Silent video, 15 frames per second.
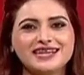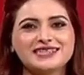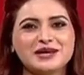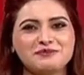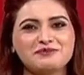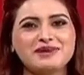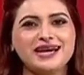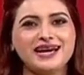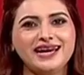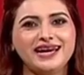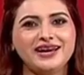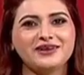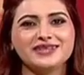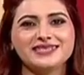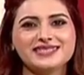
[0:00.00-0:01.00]
आज अपना
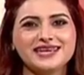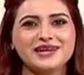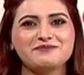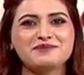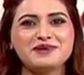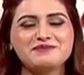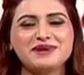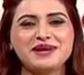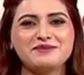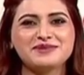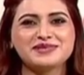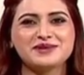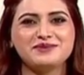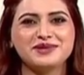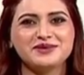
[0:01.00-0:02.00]
है और इसी अपने में और, हमें
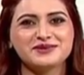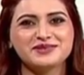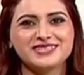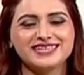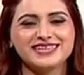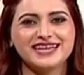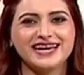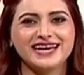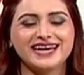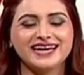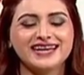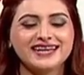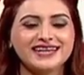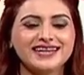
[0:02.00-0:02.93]
सभी को जीना और,